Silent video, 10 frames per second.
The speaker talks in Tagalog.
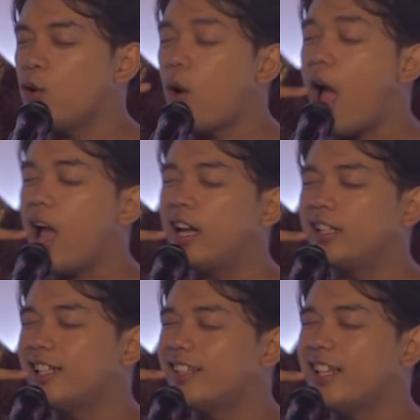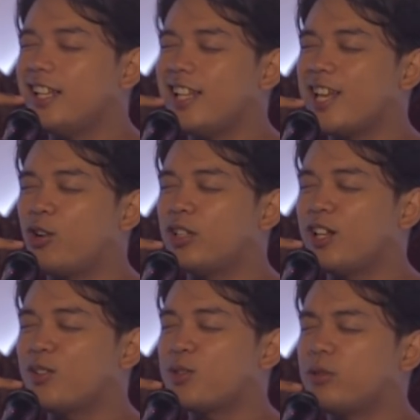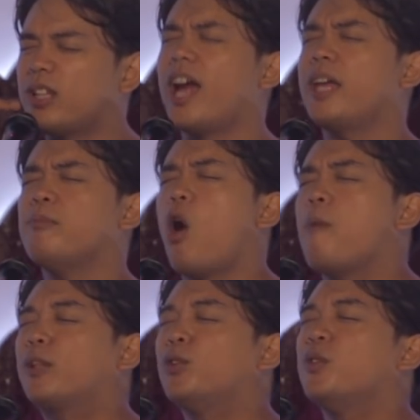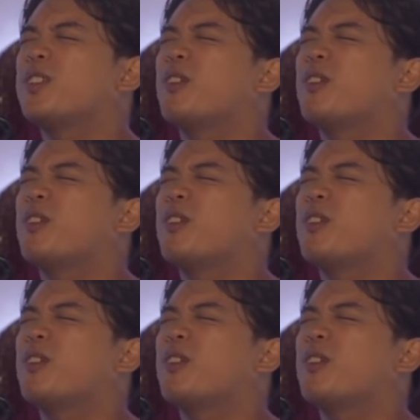ko kakagatin ang dahiri ko dahil gustong tangayin mo ako patungo